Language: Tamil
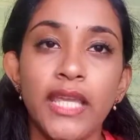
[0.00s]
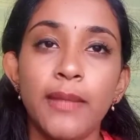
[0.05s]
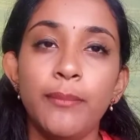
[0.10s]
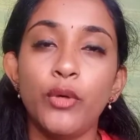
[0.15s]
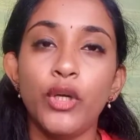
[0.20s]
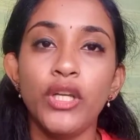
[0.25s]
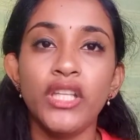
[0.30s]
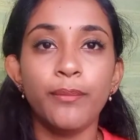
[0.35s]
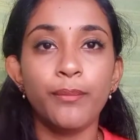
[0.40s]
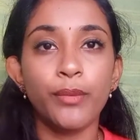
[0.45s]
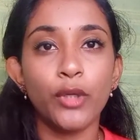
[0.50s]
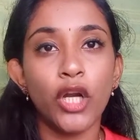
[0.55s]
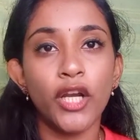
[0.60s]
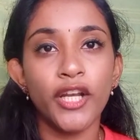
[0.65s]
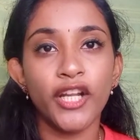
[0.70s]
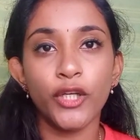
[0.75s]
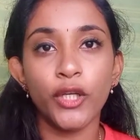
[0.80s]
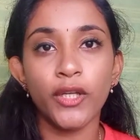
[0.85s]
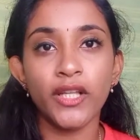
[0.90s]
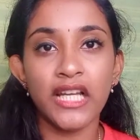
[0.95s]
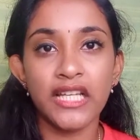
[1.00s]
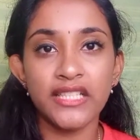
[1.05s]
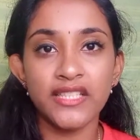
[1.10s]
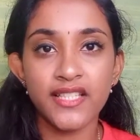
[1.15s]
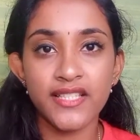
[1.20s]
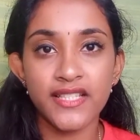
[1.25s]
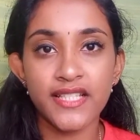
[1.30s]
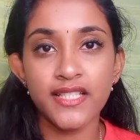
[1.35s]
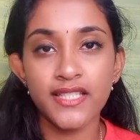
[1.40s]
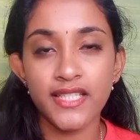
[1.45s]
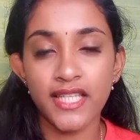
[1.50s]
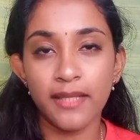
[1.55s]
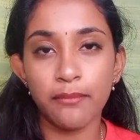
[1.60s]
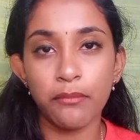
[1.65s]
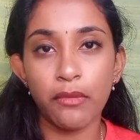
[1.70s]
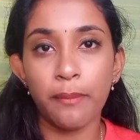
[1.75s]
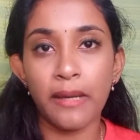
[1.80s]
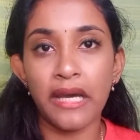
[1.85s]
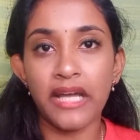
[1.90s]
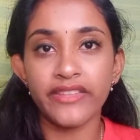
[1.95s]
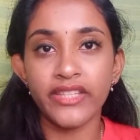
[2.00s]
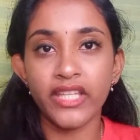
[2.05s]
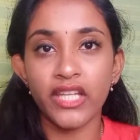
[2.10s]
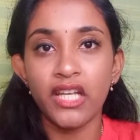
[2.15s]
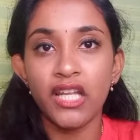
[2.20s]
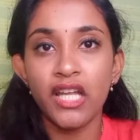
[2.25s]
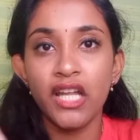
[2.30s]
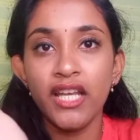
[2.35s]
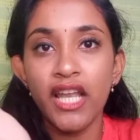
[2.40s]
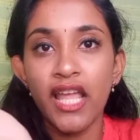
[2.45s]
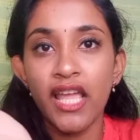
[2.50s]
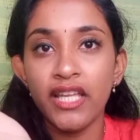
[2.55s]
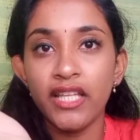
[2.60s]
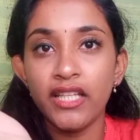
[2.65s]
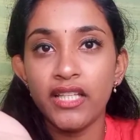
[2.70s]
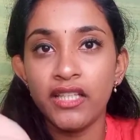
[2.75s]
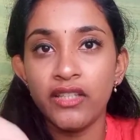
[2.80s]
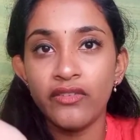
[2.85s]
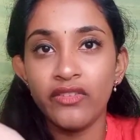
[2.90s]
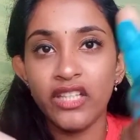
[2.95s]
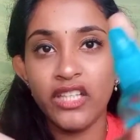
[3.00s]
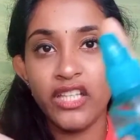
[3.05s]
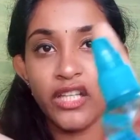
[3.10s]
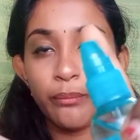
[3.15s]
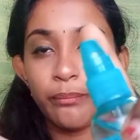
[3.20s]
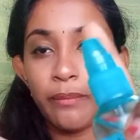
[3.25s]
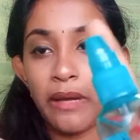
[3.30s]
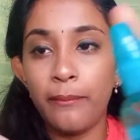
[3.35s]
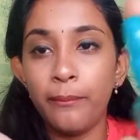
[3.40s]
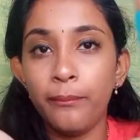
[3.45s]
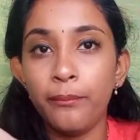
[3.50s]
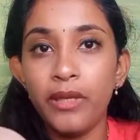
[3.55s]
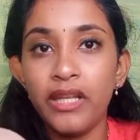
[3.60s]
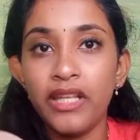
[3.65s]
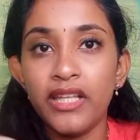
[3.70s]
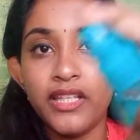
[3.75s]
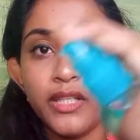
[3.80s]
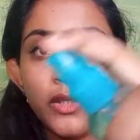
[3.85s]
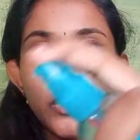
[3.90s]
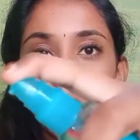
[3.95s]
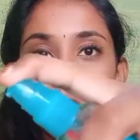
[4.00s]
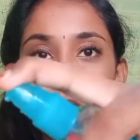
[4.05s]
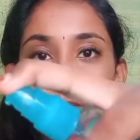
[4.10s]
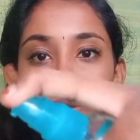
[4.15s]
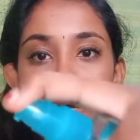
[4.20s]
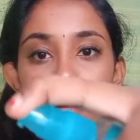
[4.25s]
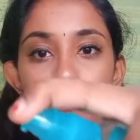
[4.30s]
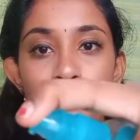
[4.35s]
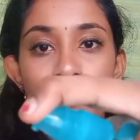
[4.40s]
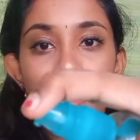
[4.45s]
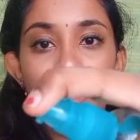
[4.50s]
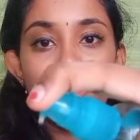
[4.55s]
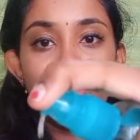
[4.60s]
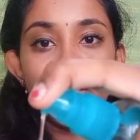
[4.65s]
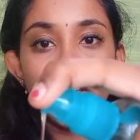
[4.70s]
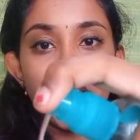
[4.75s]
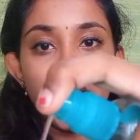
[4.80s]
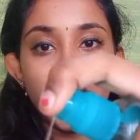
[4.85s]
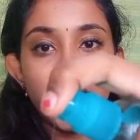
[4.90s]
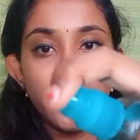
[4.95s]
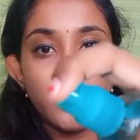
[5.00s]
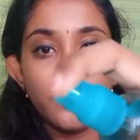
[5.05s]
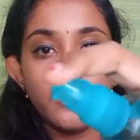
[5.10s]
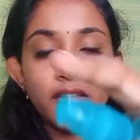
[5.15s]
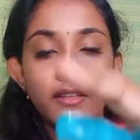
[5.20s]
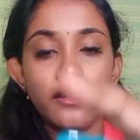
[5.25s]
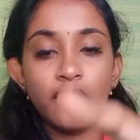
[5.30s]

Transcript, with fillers: இப்போ இந்த ப்ராடக்டோட கன்சிஸ்டன்சியை நம்ம பார்த்துடலாம் நான் இது வந்து இந்த பம்ப்லேருந்து ஒரு பம்ப் எடுத்துக்கிறேன்